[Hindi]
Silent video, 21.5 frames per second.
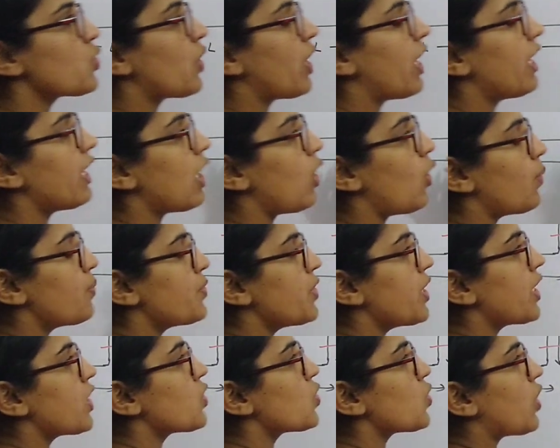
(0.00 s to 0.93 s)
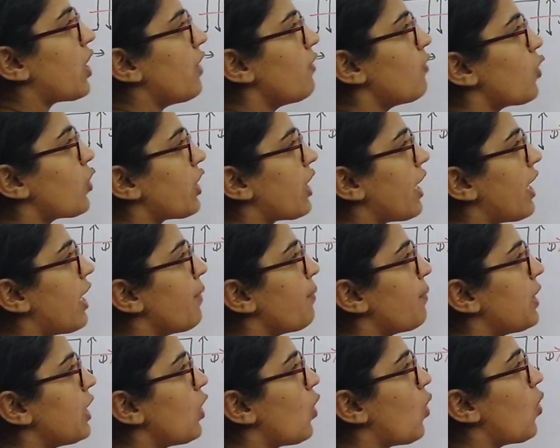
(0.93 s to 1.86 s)
जो है या ऑब्जेक्ट जो है वो क्या है
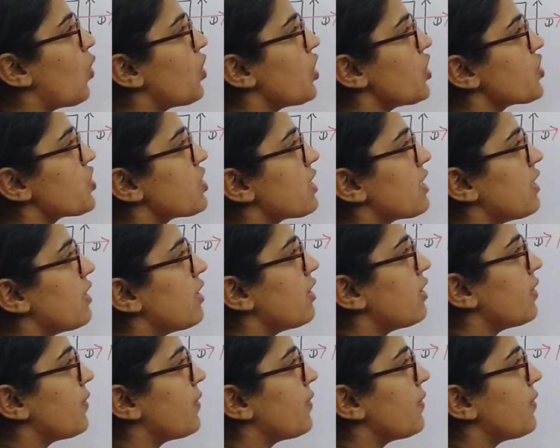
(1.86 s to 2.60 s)
अपनी ओरिजिनल